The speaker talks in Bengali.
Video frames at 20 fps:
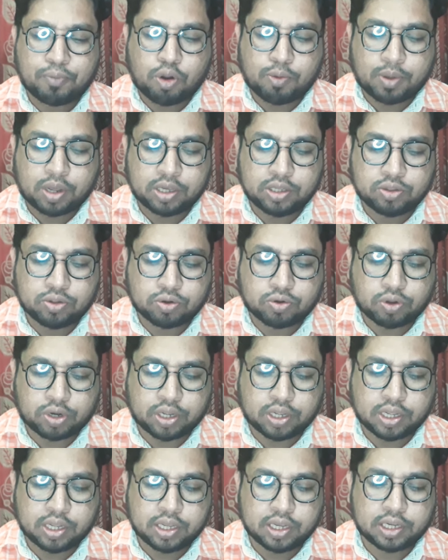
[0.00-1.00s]
প্রবাহিত
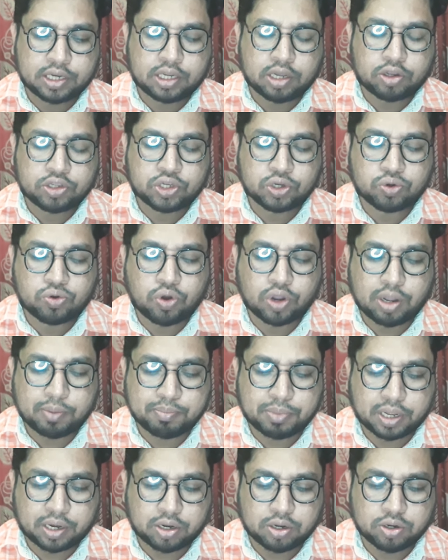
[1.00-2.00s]
করে এটা হচ্ছে ঘ
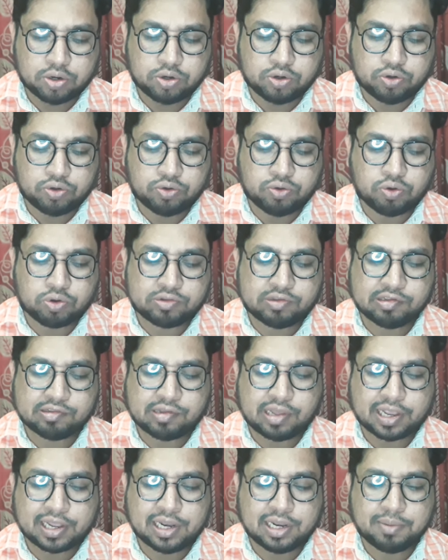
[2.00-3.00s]
নাম্বার
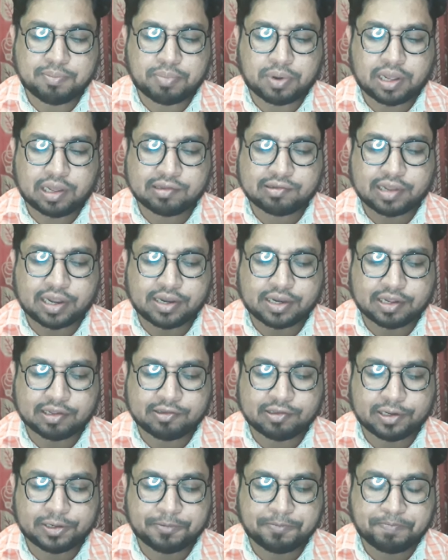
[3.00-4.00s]
ডক্সিসাইক্লিন প্লাস
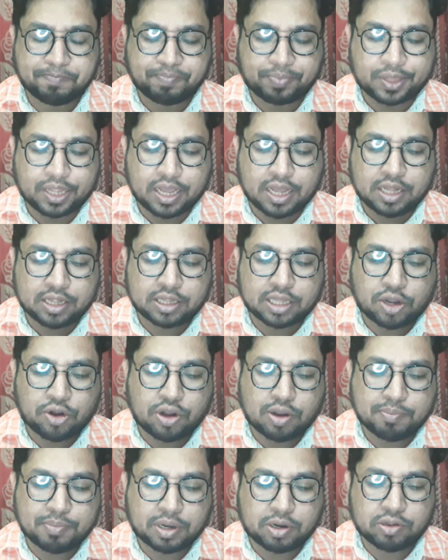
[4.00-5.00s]
অ্যান্টাসিড তেরো
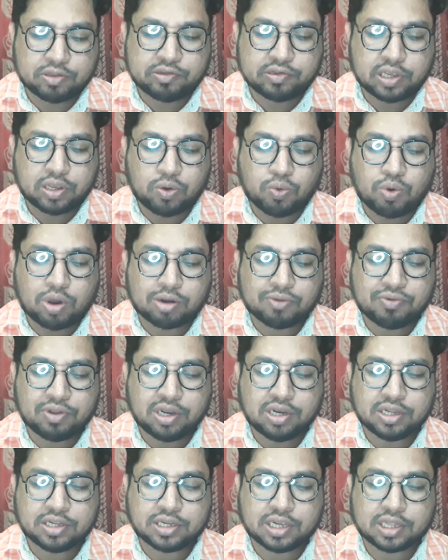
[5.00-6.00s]
নম্বর হচ্ছে
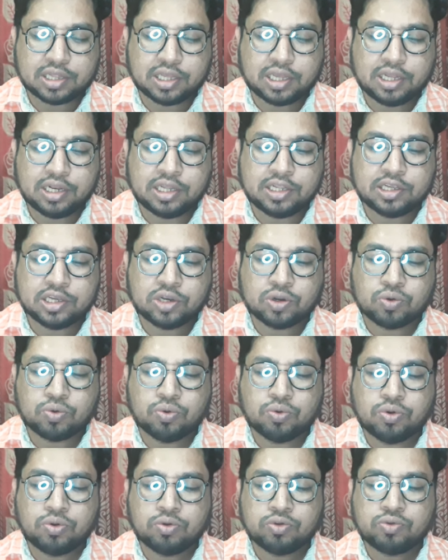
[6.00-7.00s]
ওয়ারফেরিনের সাথে নিচের
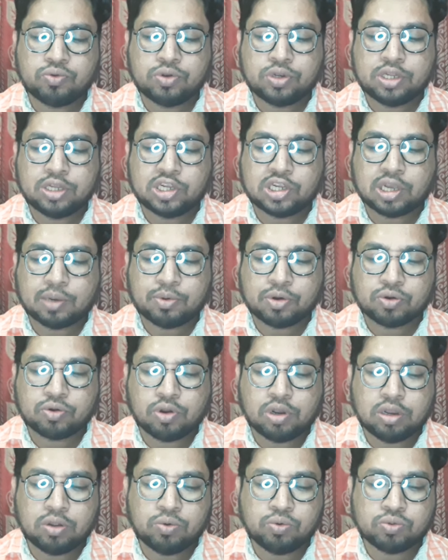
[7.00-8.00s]
কোন ওষুধটি সেবন
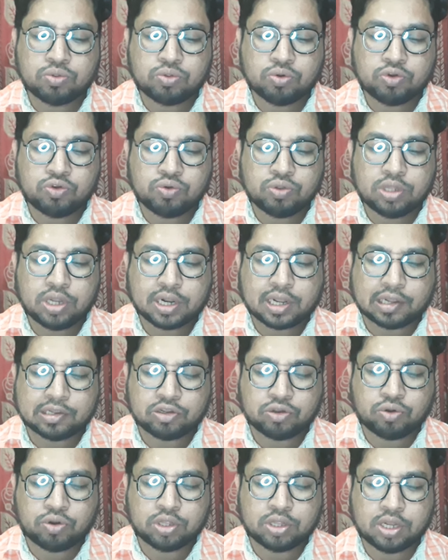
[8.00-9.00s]
করলে উক্ত ওষুধের
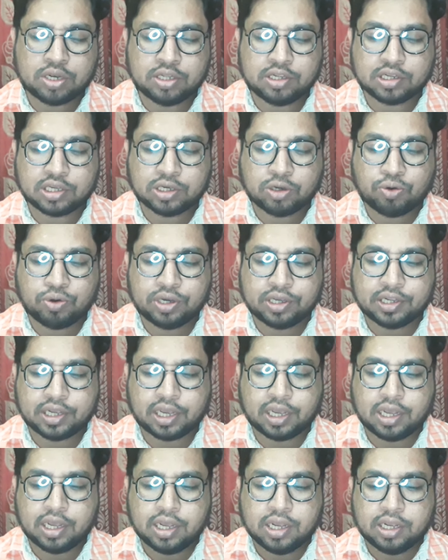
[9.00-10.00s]
কার্যকারিতা নিষ্ক্রিয় হয়ে
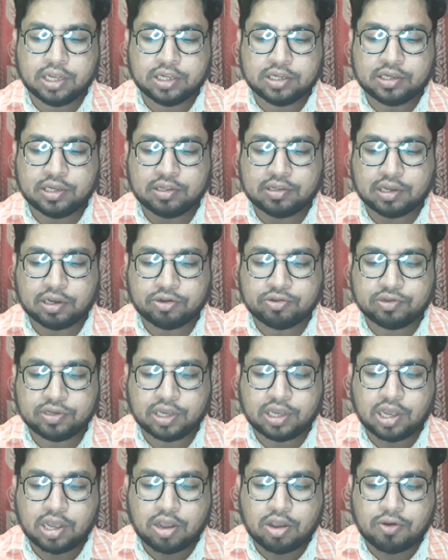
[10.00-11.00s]
যায় সেটা হচ্ছে
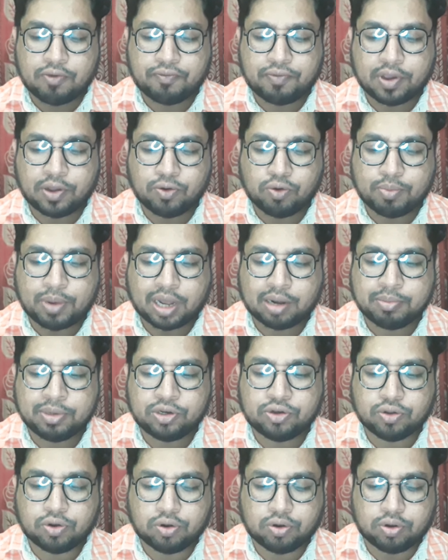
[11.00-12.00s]

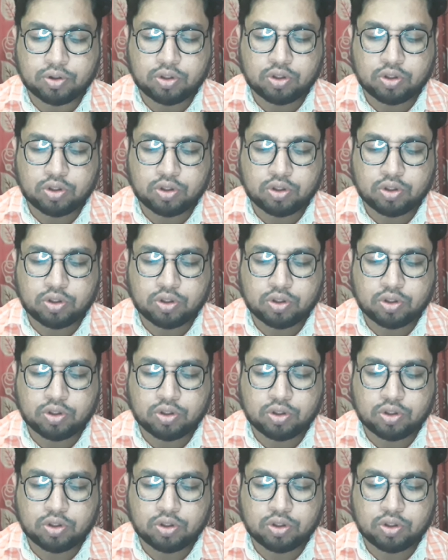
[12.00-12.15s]
ফেনোবারবিটল